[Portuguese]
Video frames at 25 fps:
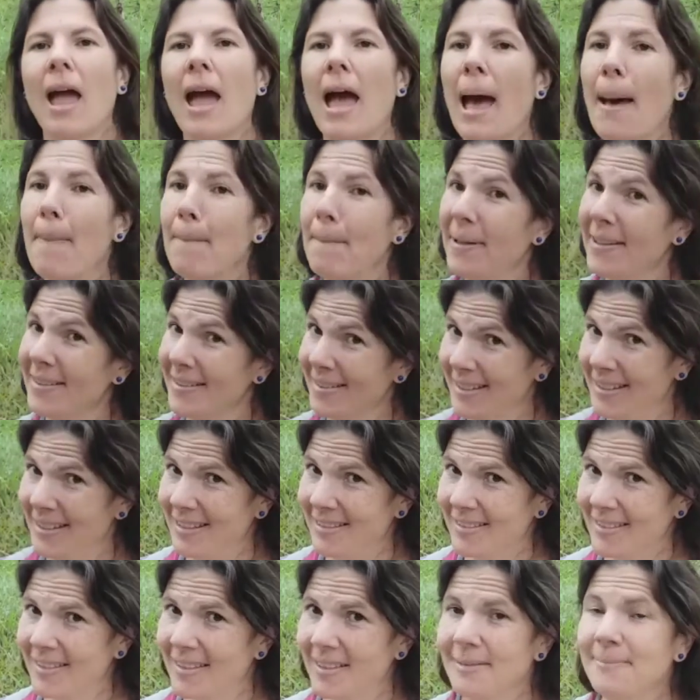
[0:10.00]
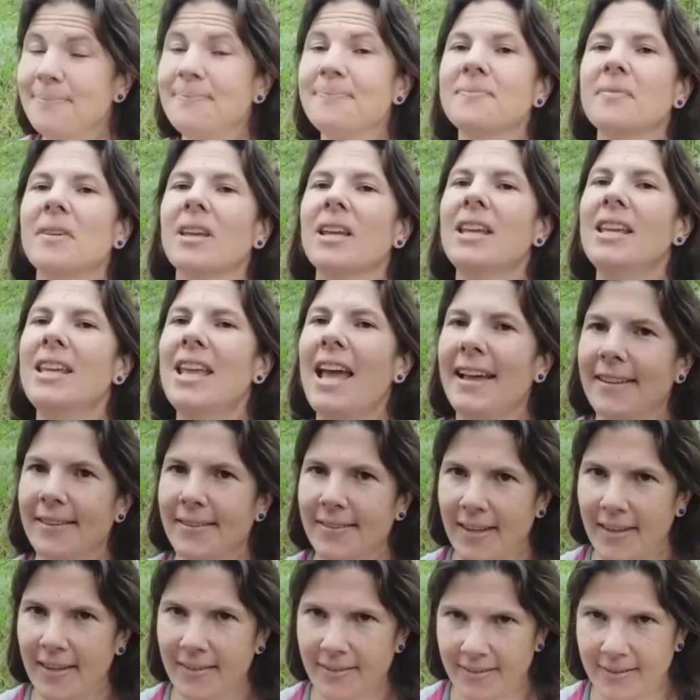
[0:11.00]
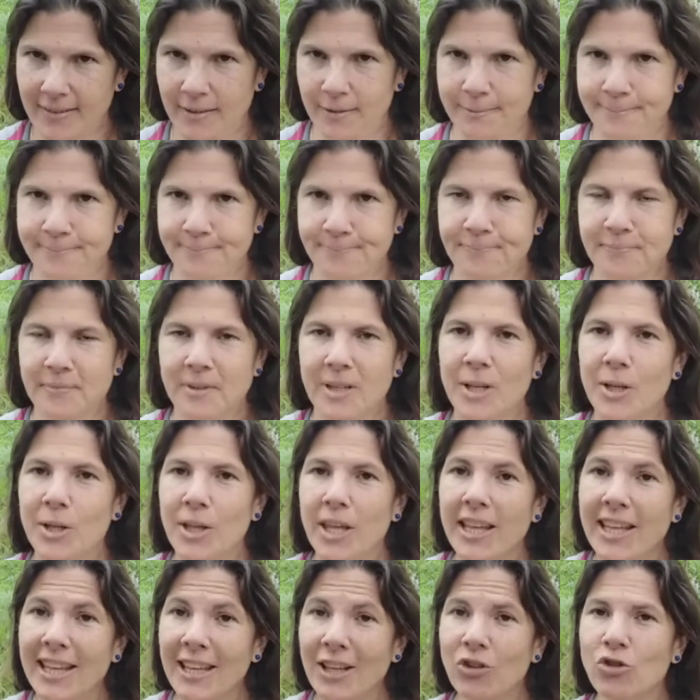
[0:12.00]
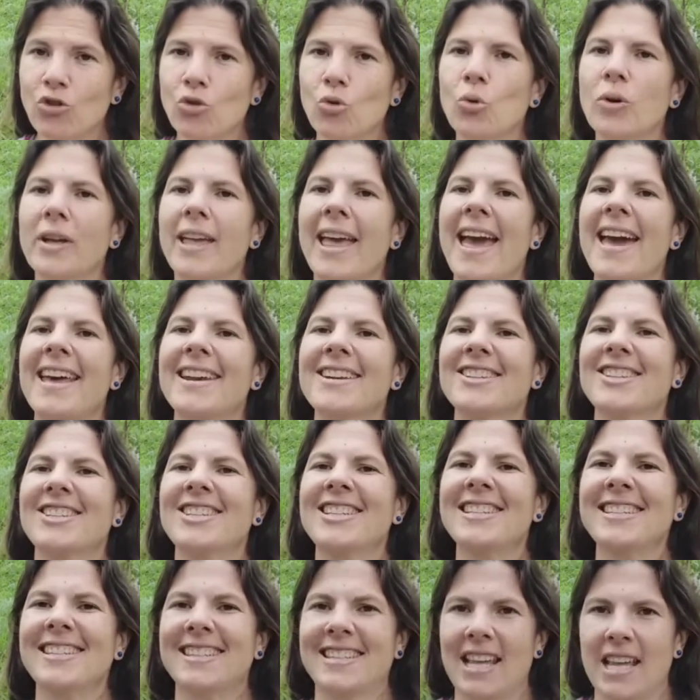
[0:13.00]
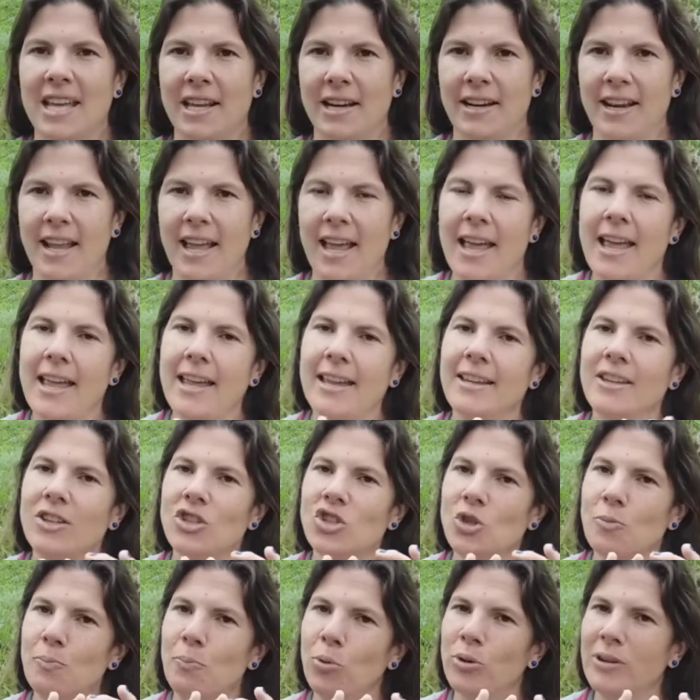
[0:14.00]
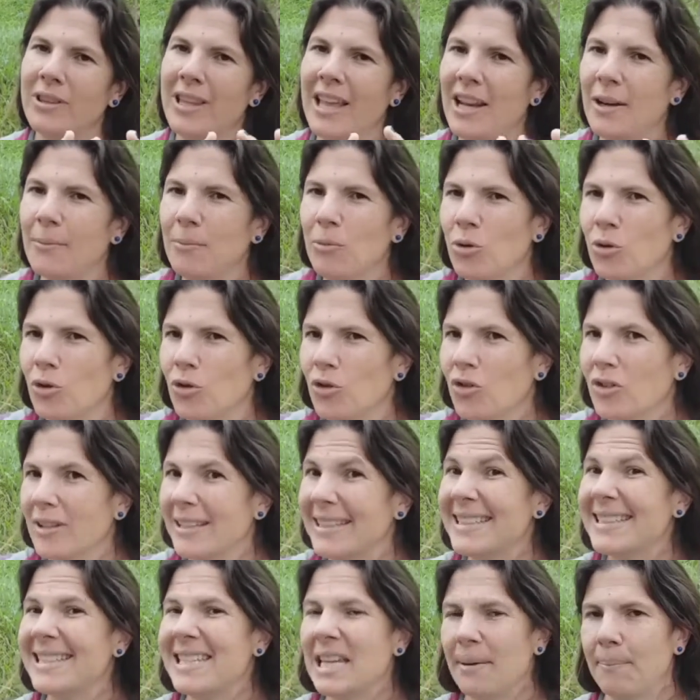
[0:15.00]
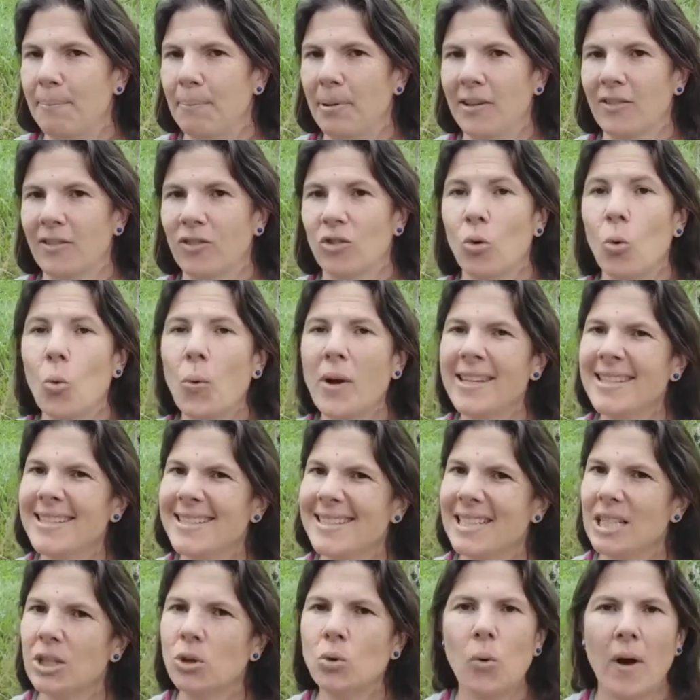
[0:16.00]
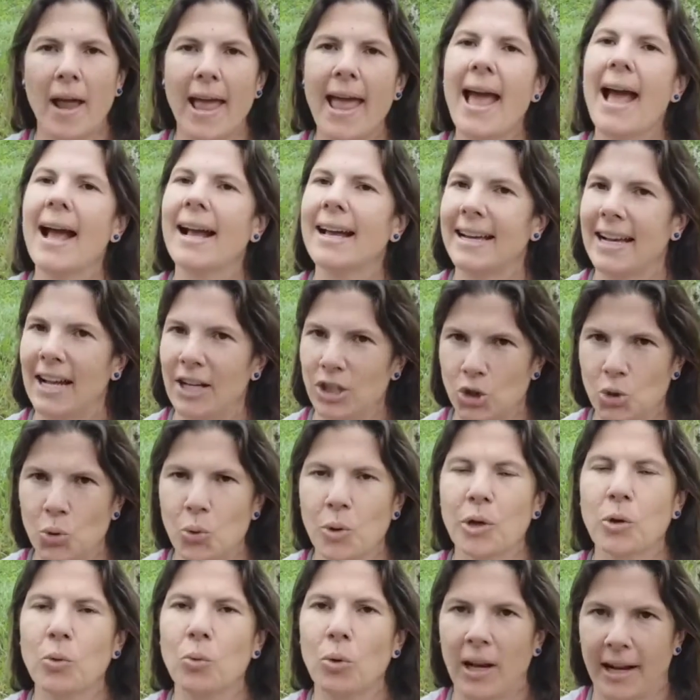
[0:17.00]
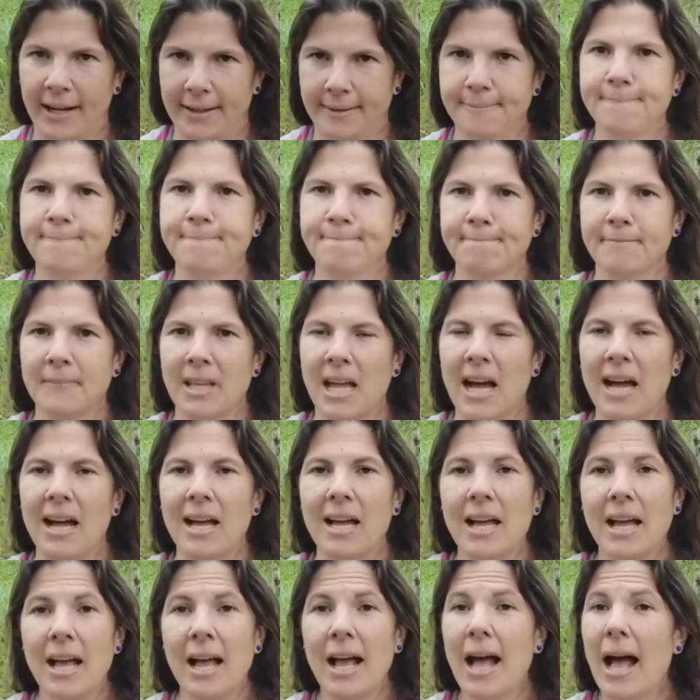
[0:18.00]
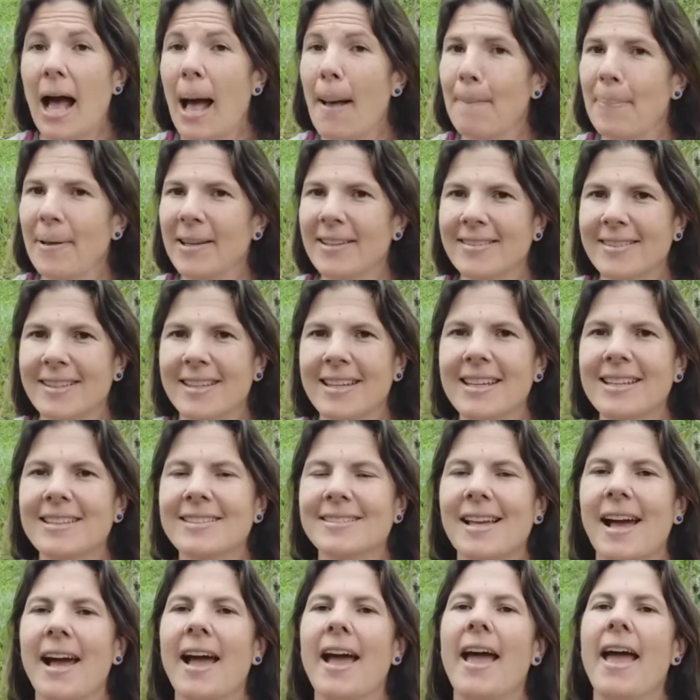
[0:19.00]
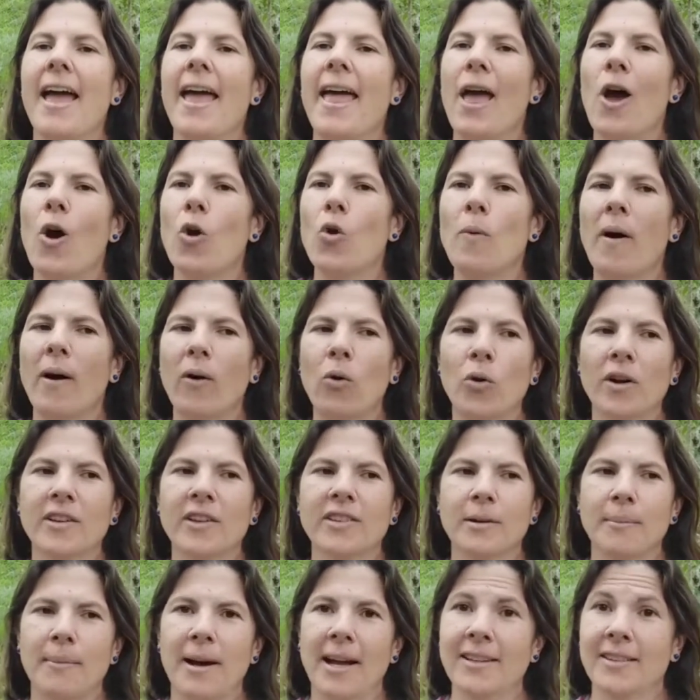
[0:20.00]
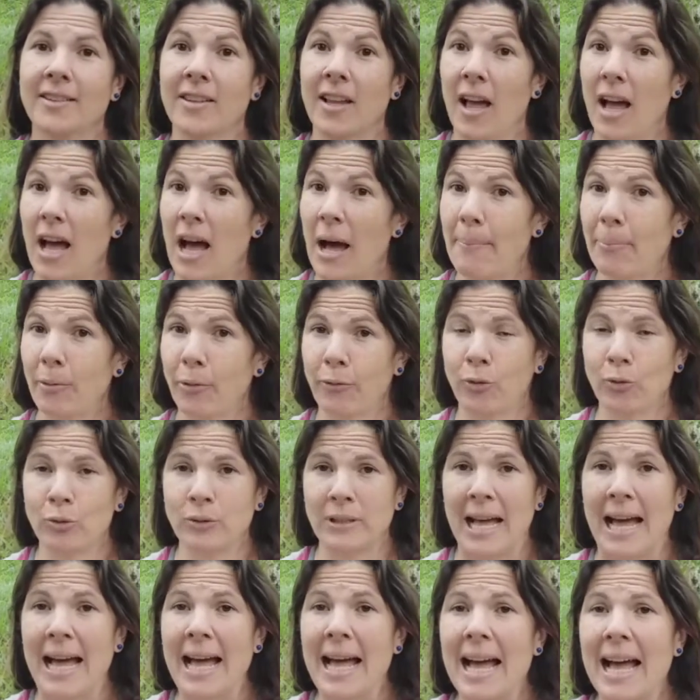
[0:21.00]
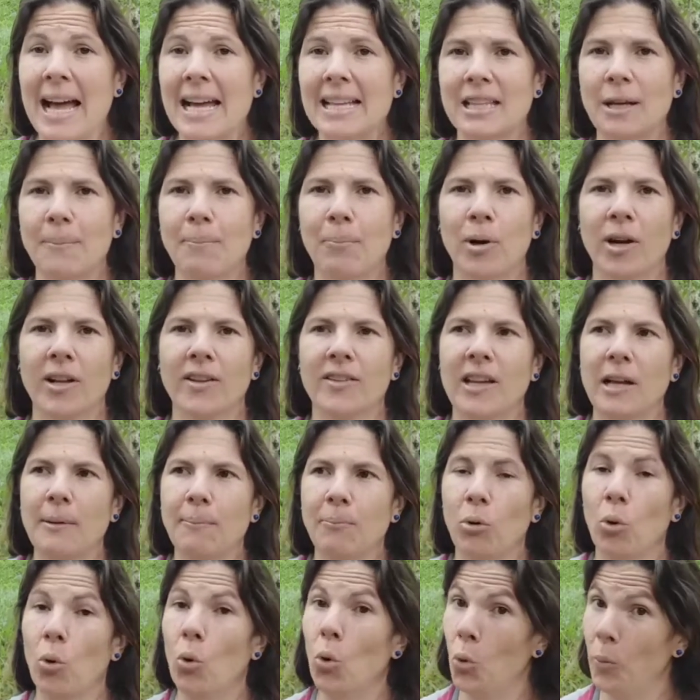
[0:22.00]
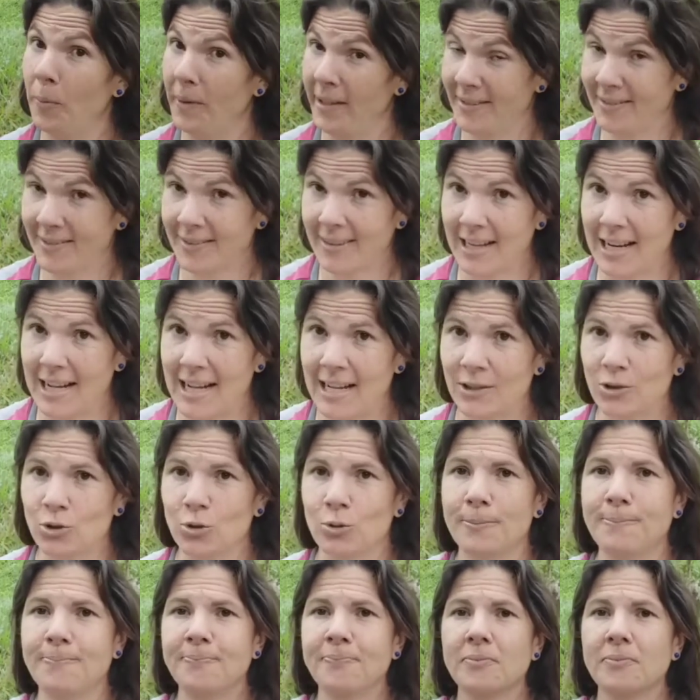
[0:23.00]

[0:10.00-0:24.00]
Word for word: a pesquisa e a extensão. E o que, que, isso quer dizer, né? Em tipo termos simples, o ensino é a grade curricular, tá? A pesquisa é alguma coisa mais aprofundada, por exemplo, um mestrado,